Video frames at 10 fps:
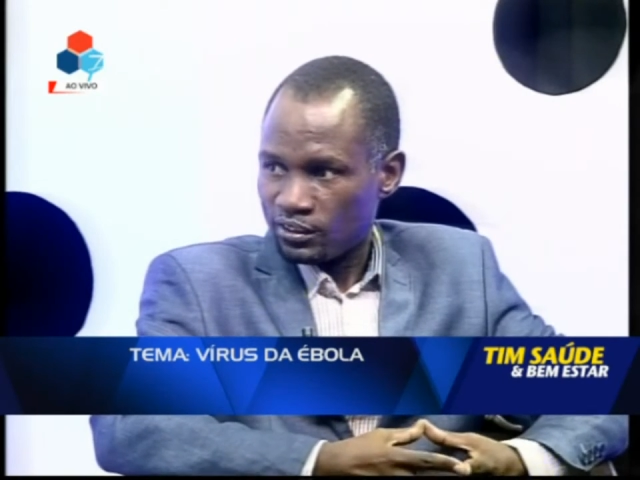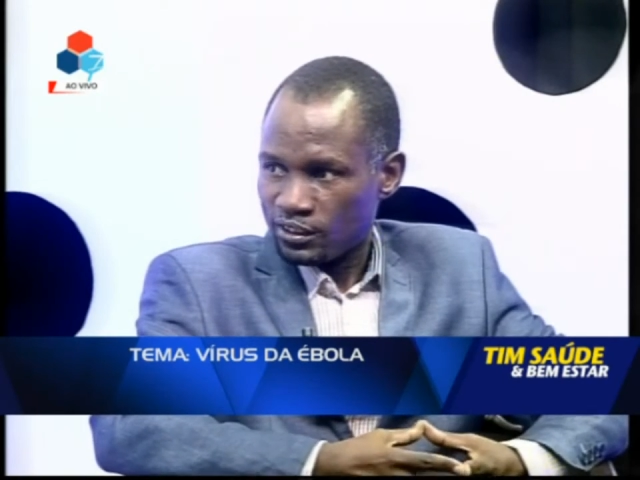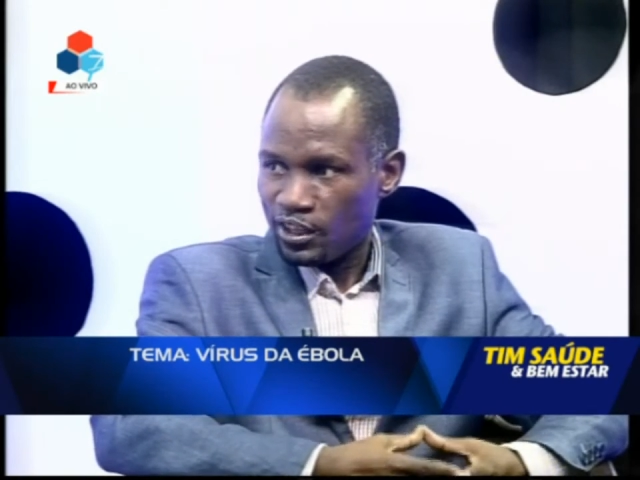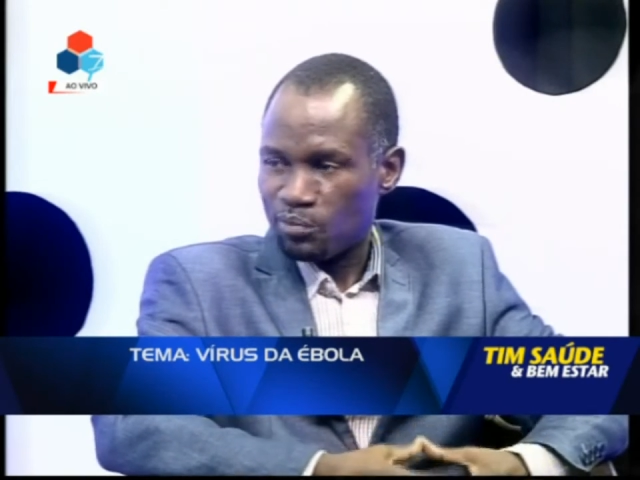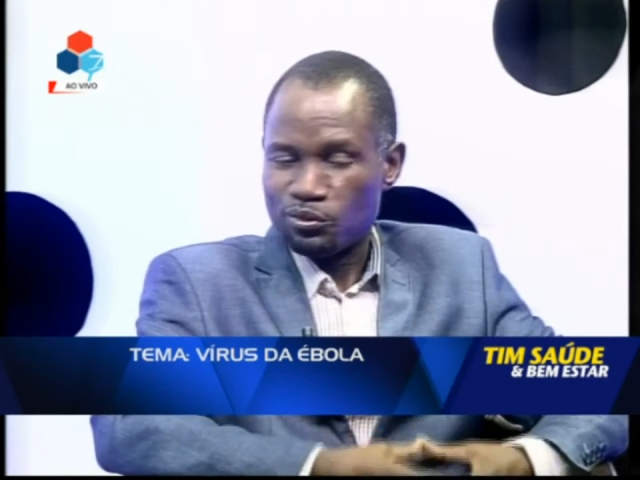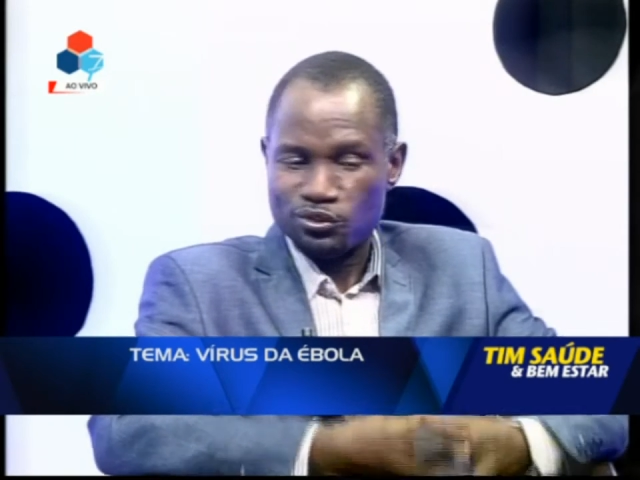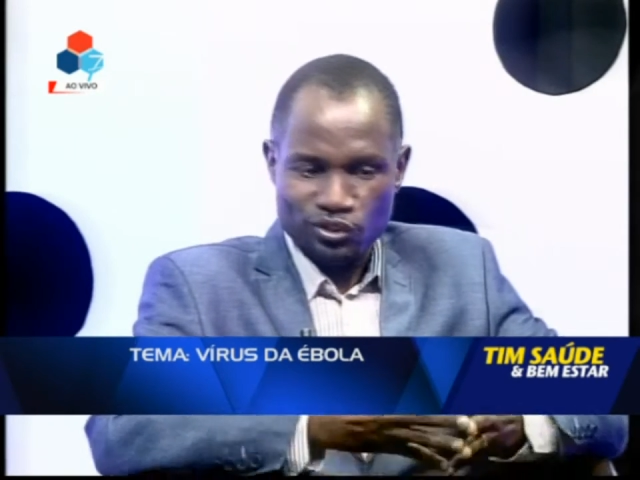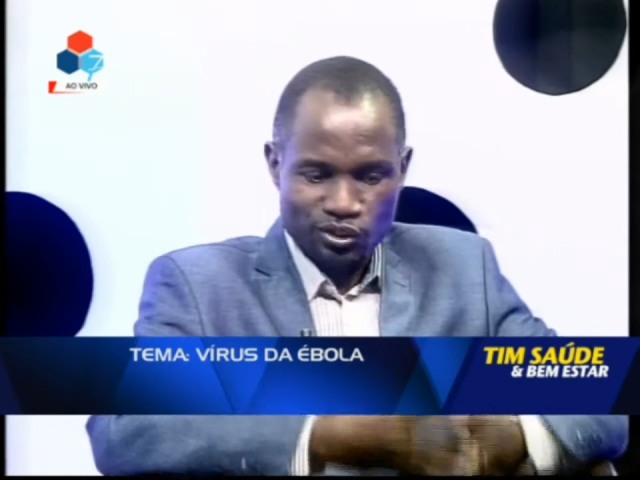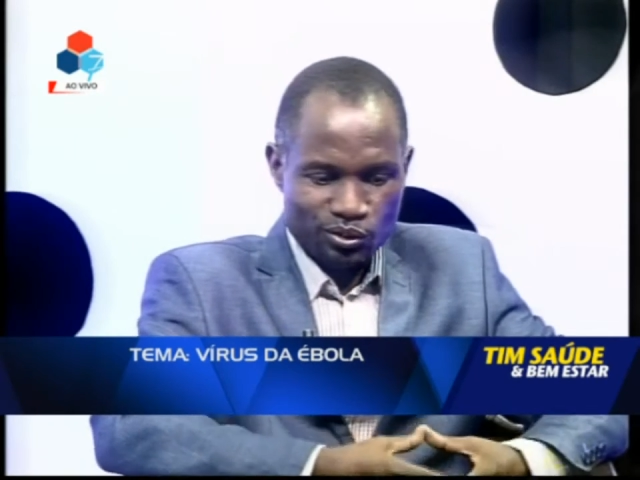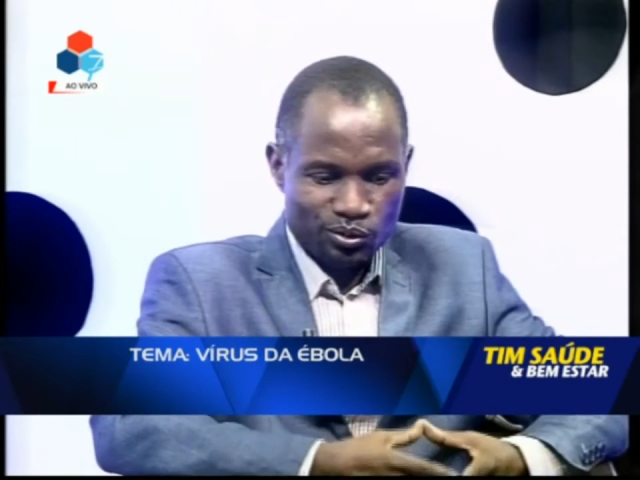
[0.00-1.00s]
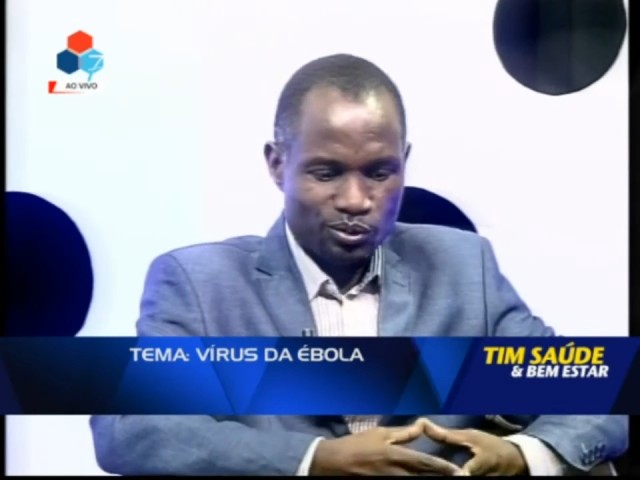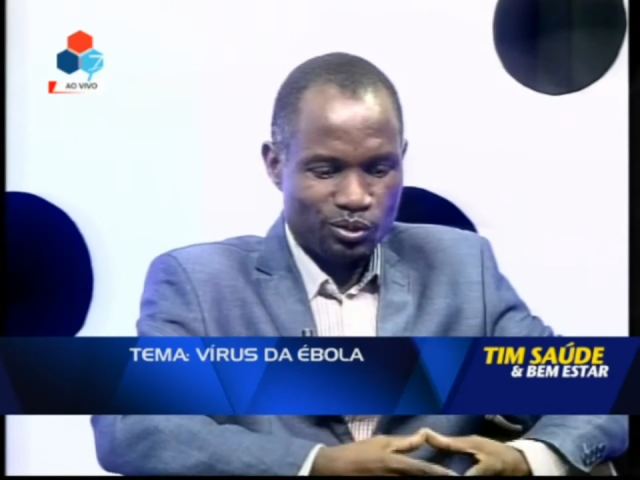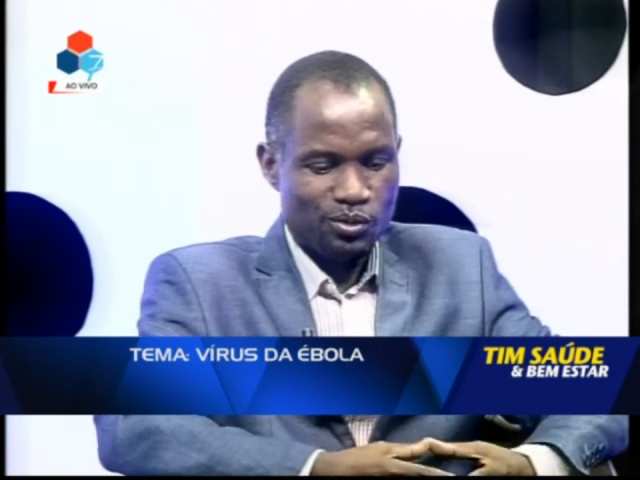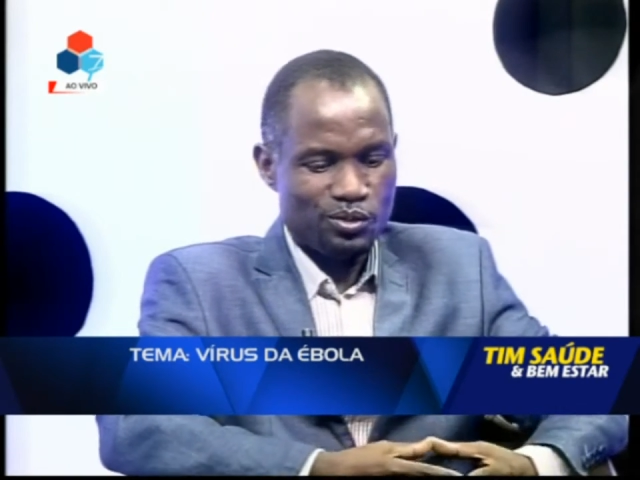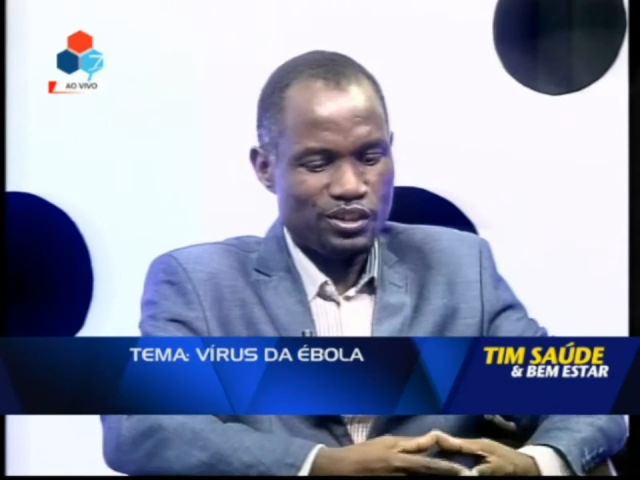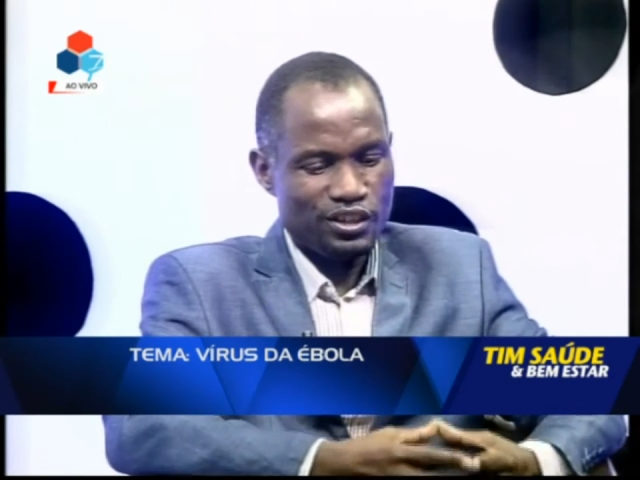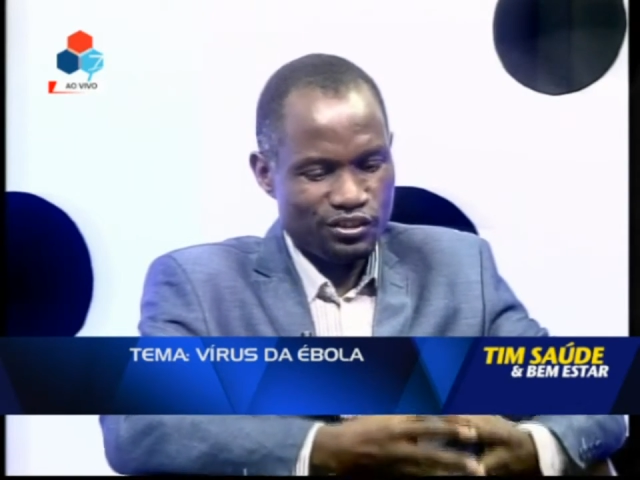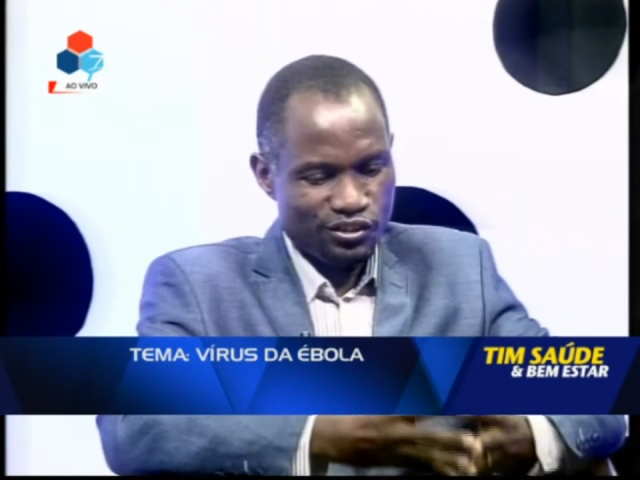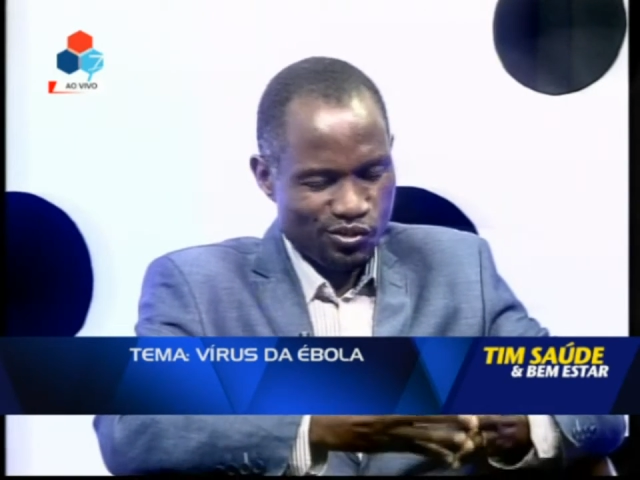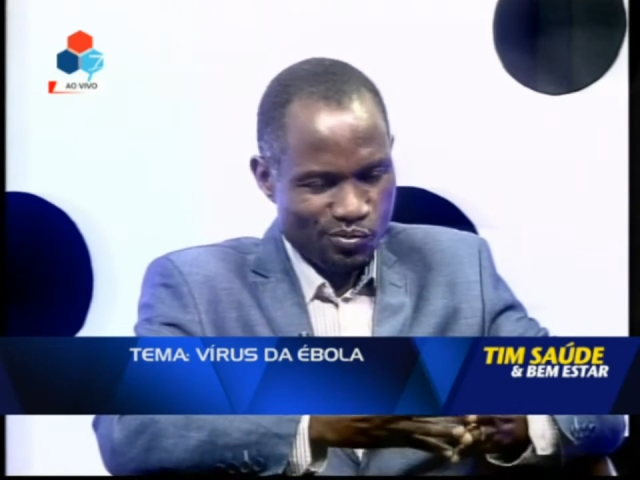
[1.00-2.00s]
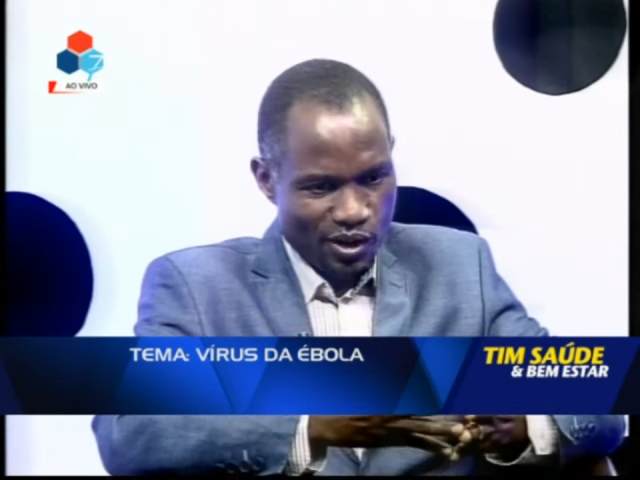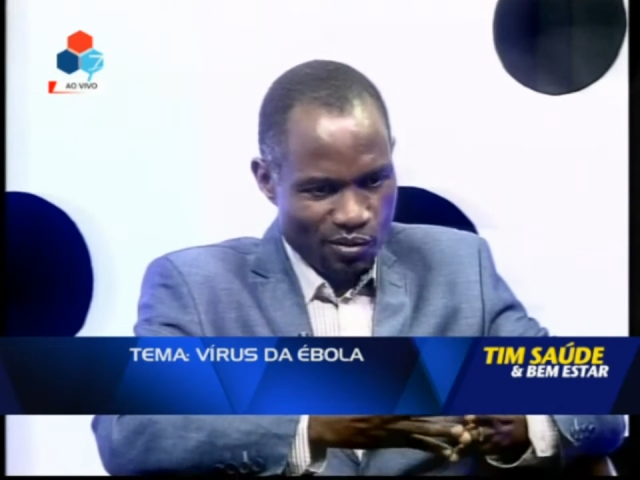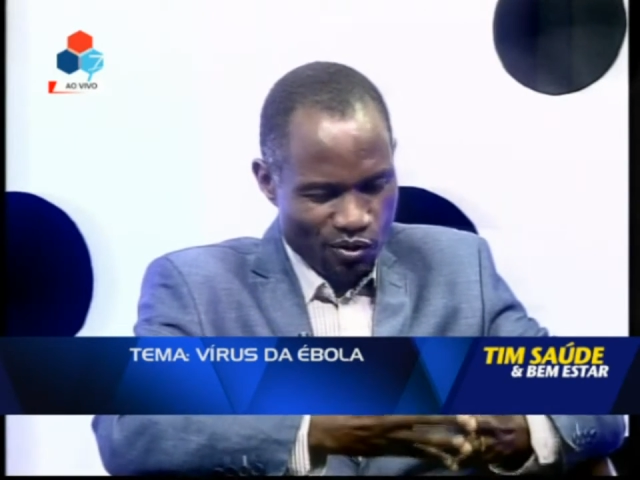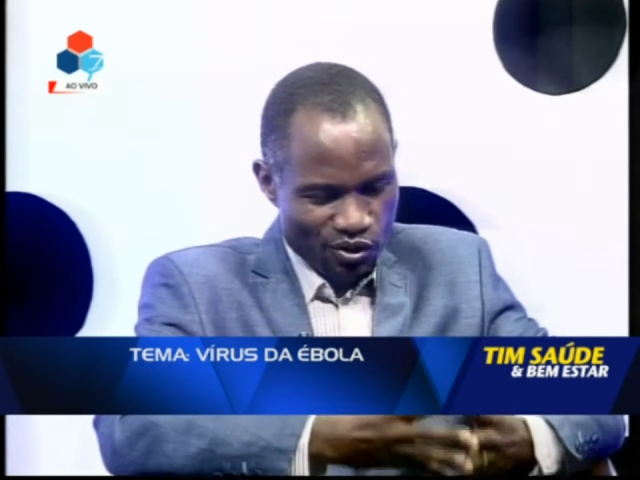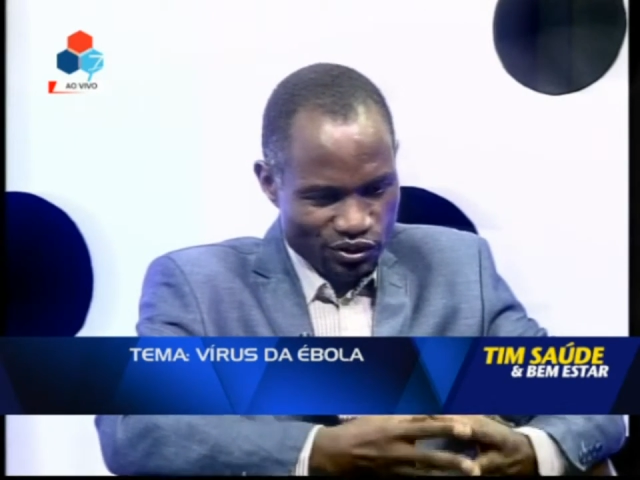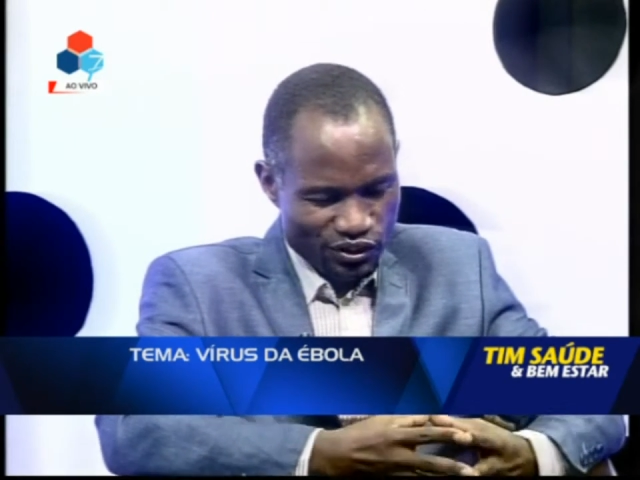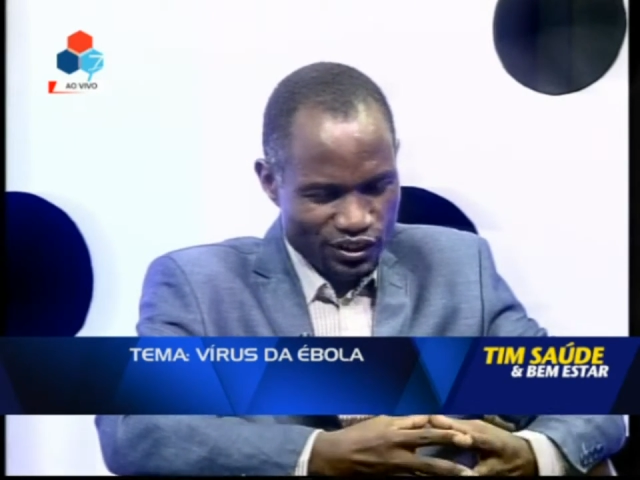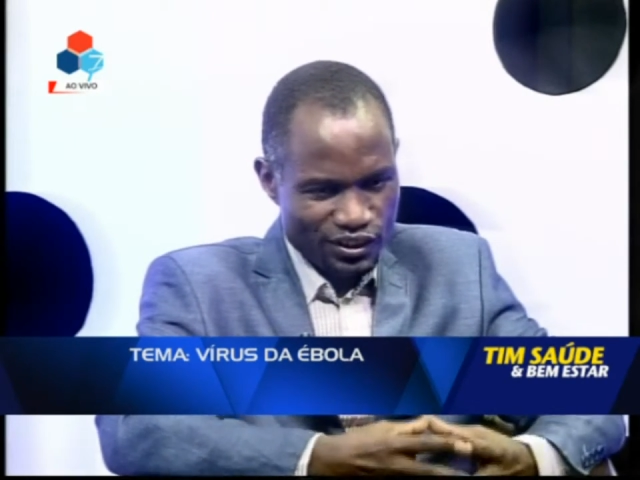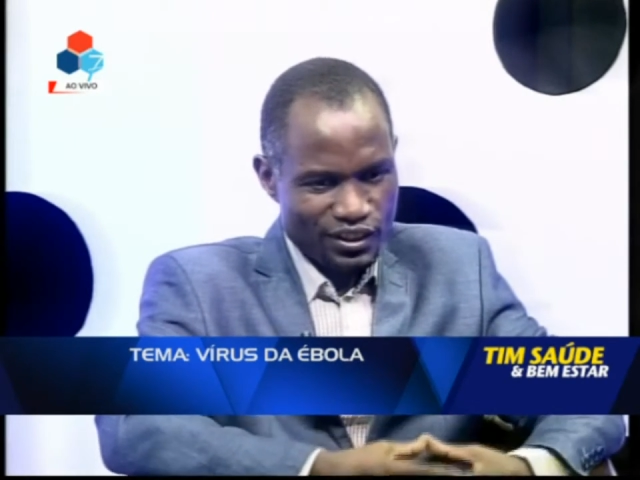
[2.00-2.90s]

que é preciso colher-se uma amostra